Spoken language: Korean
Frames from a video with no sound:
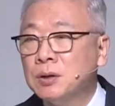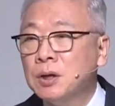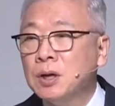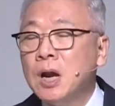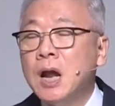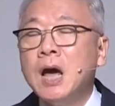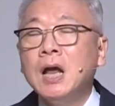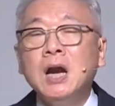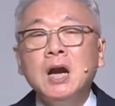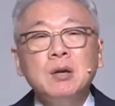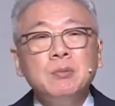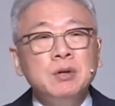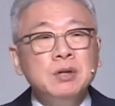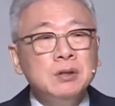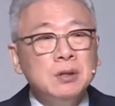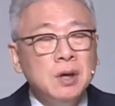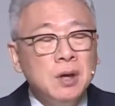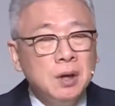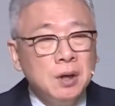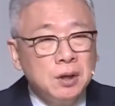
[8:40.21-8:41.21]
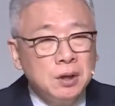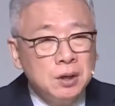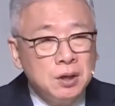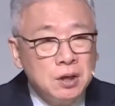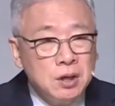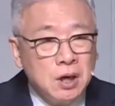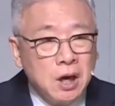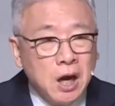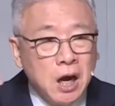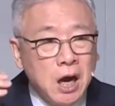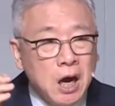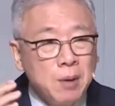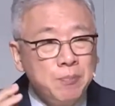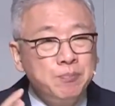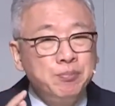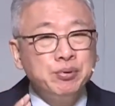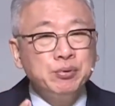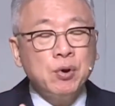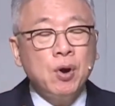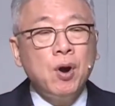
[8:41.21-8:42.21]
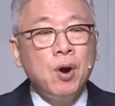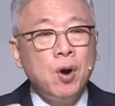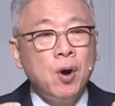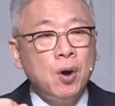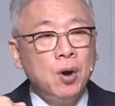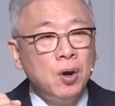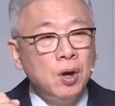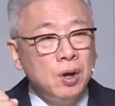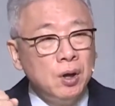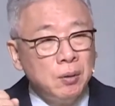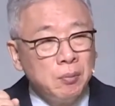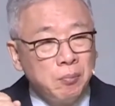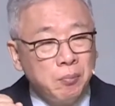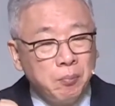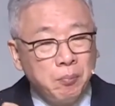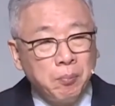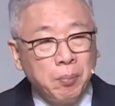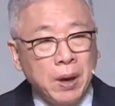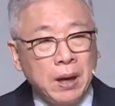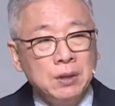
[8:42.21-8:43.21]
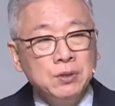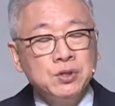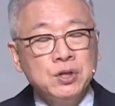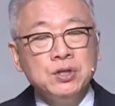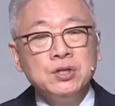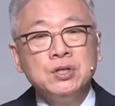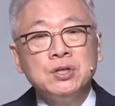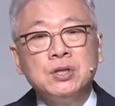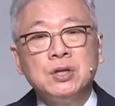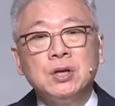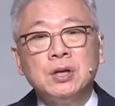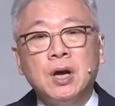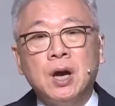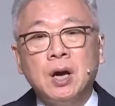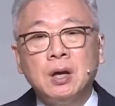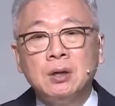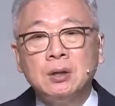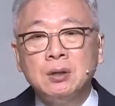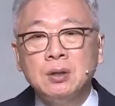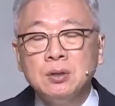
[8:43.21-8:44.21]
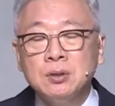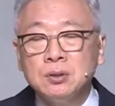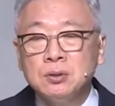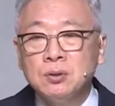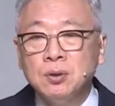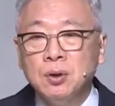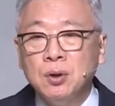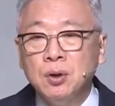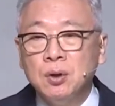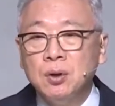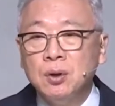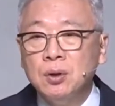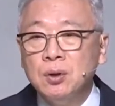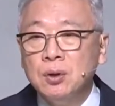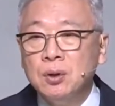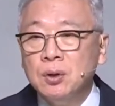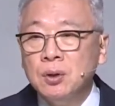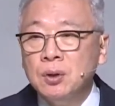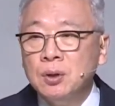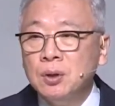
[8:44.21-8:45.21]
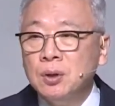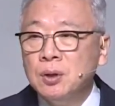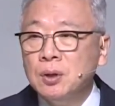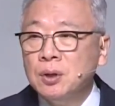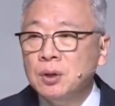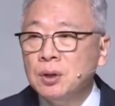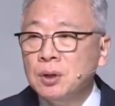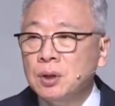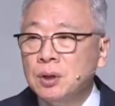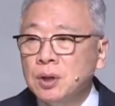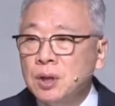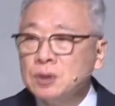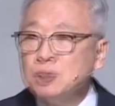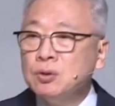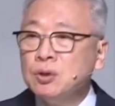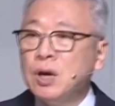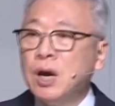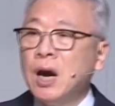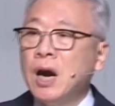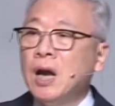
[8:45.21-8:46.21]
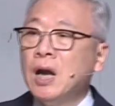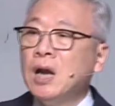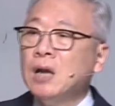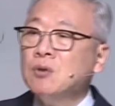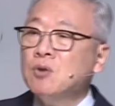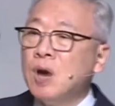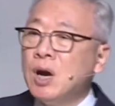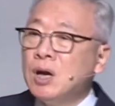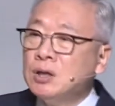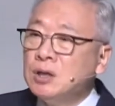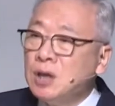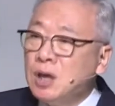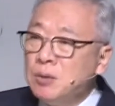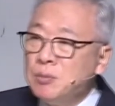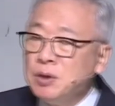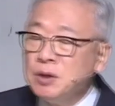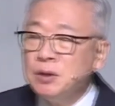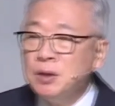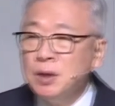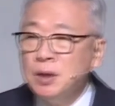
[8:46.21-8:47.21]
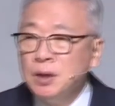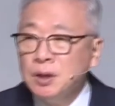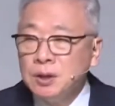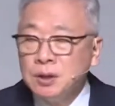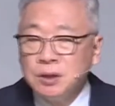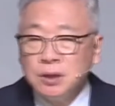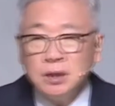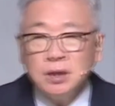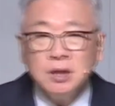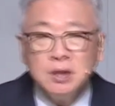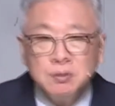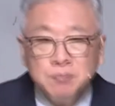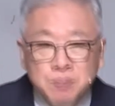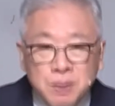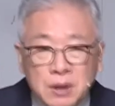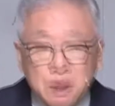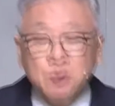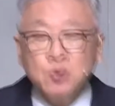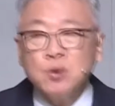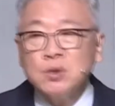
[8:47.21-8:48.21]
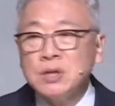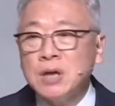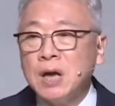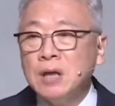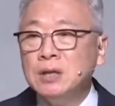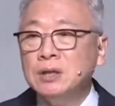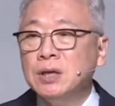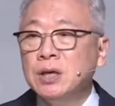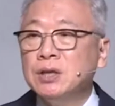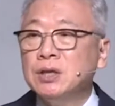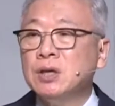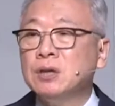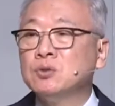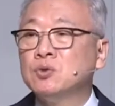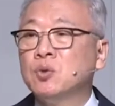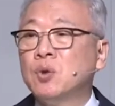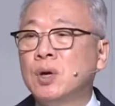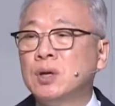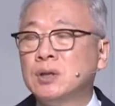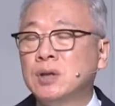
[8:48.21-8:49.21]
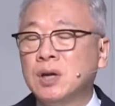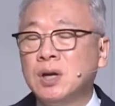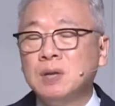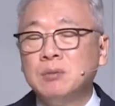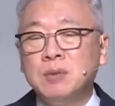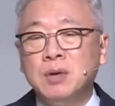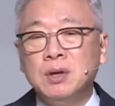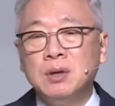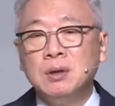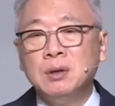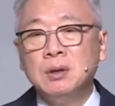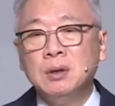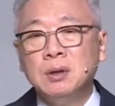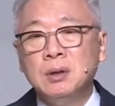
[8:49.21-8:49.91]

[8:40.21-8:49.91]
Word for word: 그러나 하나님은 그를 앞으로 발전시켜 나가는 것이고 그래서 우리가 하나님과 함께하면 그걸 믿고 사는 게 형통한 거란 말이에요.